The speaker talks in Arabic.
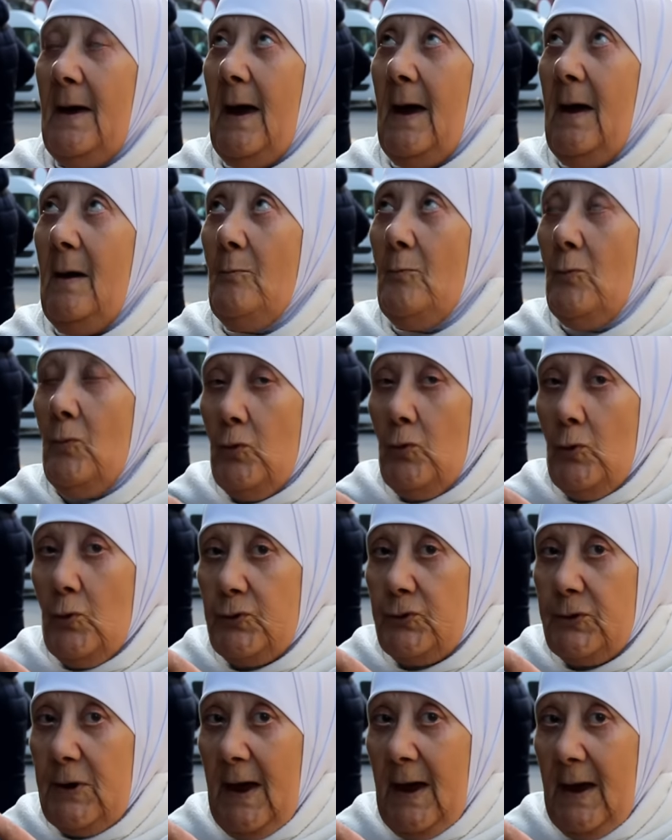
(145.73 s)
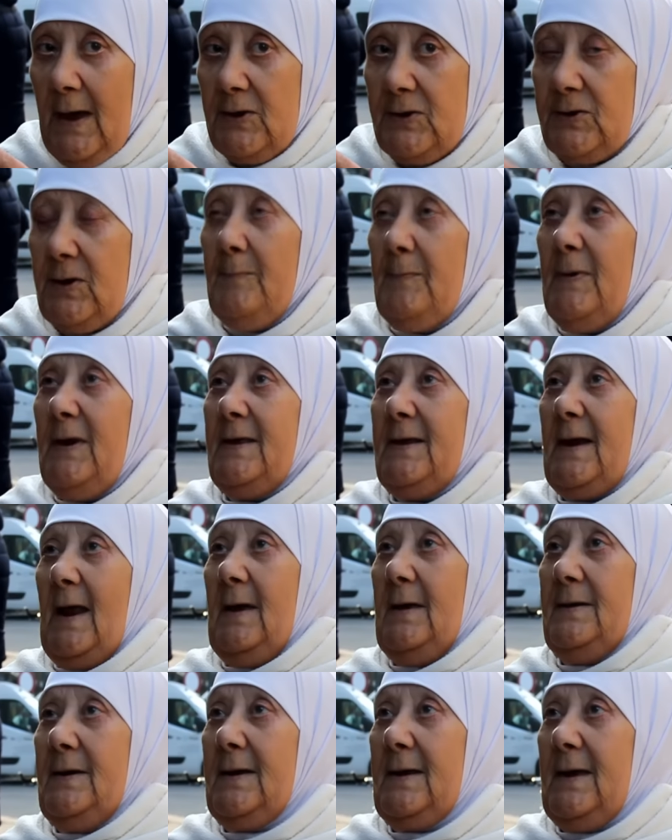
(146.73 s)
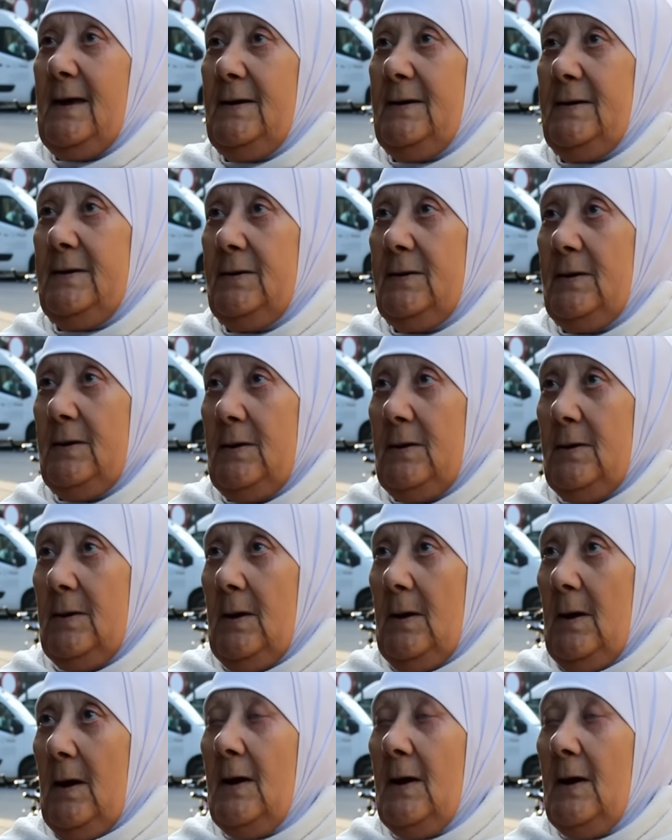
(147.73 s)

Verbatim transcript: عام وشي حاجه ملي راه هنا قال لي آه.